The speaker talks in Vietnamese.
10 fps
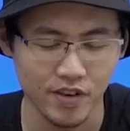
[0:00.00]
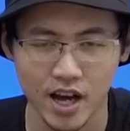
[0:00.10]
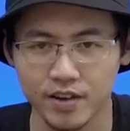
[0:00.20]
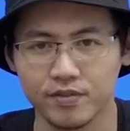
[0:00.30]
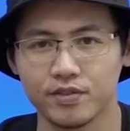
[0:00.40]

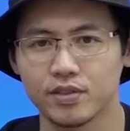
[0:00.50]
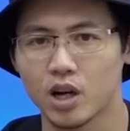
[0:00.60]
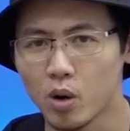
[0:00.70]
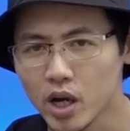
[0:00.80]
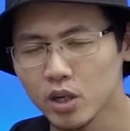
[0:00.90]
Và
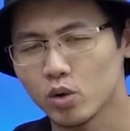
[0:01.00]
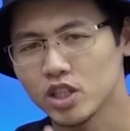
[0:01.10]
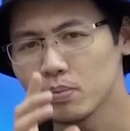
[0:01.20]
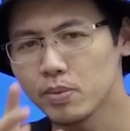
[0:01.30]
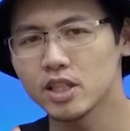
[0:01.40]
cấu hình của
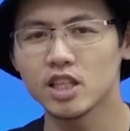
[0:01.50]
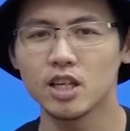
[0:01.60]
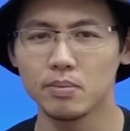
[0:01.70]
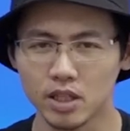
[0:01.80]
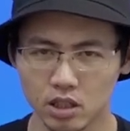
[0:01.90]
chiếc PC
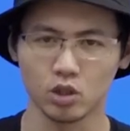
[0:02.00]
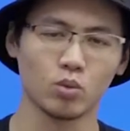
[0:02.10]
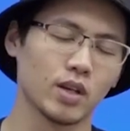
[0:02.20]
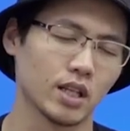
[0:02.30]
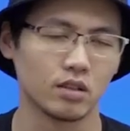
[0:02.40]
mình sử
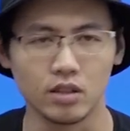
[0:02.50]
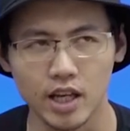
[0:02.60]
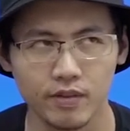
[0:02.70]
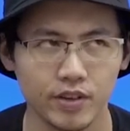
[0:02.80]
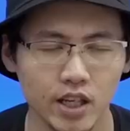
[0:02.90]
dụng để thử
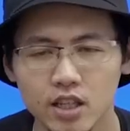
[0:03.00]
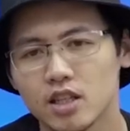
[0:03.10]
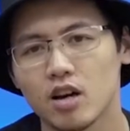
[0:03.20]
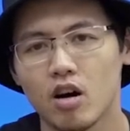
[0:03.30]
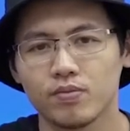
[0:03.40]
nghiệm với
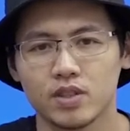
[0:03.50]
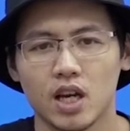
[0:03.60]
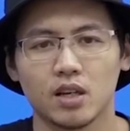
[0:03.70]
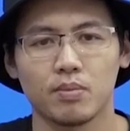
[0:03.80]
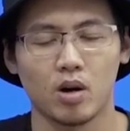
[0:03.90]
Intel
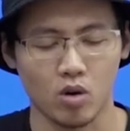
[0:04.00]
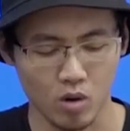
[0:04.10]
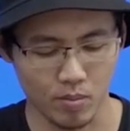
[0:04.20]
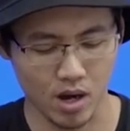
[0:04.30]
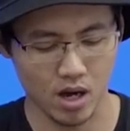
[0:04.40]
Optane bao
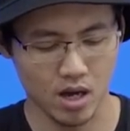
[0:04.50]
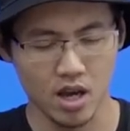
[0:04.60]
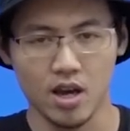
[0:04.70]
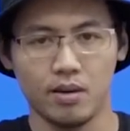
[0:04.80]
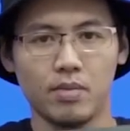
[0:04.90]
gồm à,
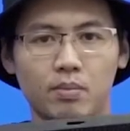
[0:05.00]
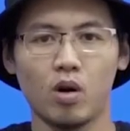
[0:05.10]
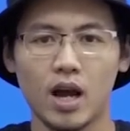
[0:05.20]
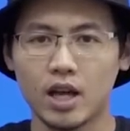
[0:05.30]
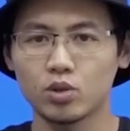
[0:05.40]
Main
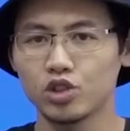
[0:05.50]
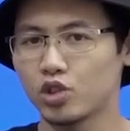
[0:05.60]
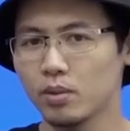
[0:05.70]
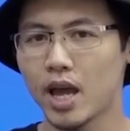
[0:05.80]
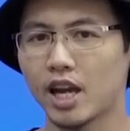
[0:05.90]
board Asus
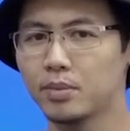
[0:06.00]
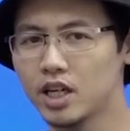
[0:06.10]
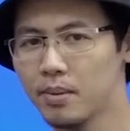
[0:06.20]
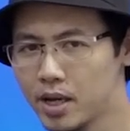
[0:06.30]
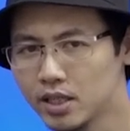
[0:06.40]
Strix
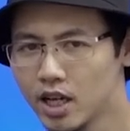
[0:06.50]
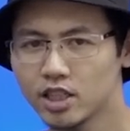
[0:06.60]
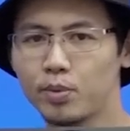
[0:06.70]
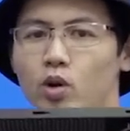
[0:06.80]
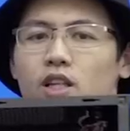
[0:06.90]
B250 Gaming,
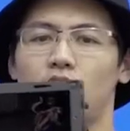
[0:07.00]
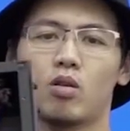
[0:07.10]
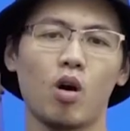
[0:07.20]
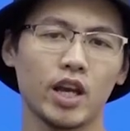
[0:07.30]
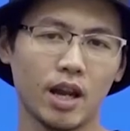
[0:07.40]
CPU Intel
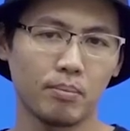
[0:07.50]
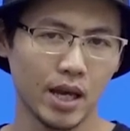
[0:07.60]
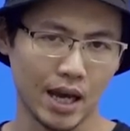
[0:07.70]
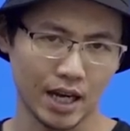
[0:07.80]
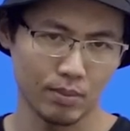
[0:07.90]
Core i5
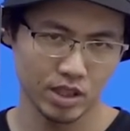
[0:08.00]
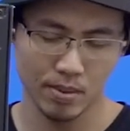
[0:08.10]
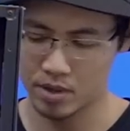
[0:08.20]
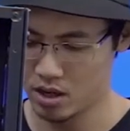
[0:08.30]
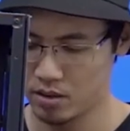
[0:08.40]

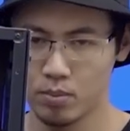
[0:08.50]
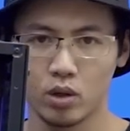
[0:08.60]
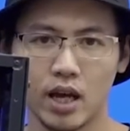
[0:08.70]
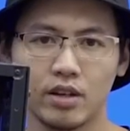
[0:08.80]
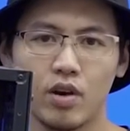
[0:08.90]
7500, một
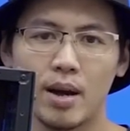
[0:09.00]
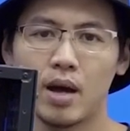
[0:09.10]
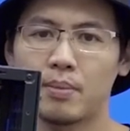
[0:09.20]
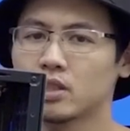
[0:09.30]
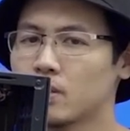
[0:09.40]
thanh RAM
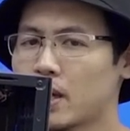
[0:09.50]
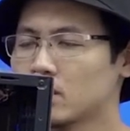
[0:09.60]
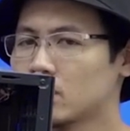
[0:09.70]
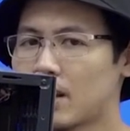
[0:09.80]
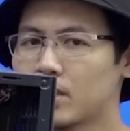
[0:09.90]
Acer
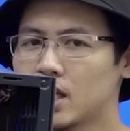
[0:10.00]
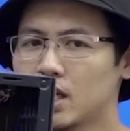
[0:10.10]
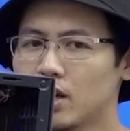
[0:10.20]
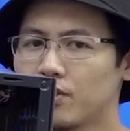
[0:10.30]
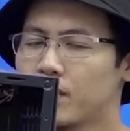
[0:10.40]
Panzer 8 g
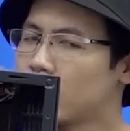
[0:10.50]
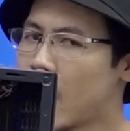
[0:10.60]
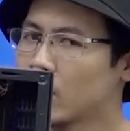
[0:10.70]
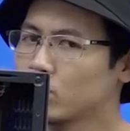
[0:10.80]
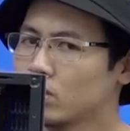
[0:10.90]
VGA
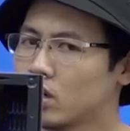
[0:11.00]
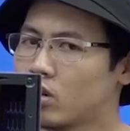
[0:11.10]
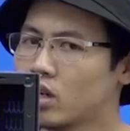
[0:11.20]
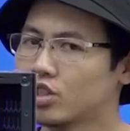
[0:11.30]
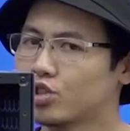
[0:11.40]
Asus
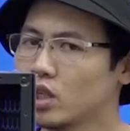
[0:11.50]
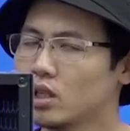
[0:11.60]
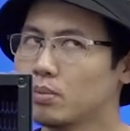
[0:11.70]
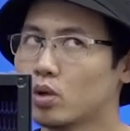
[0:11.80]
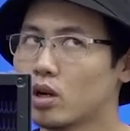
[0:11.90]
ROG Strix
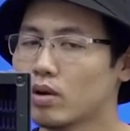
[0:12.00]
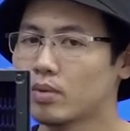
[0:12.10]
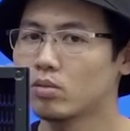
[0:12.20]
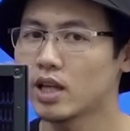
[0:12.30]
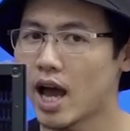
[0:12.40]

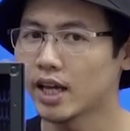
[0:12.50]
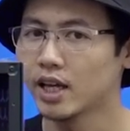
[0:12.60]
1050 Ti,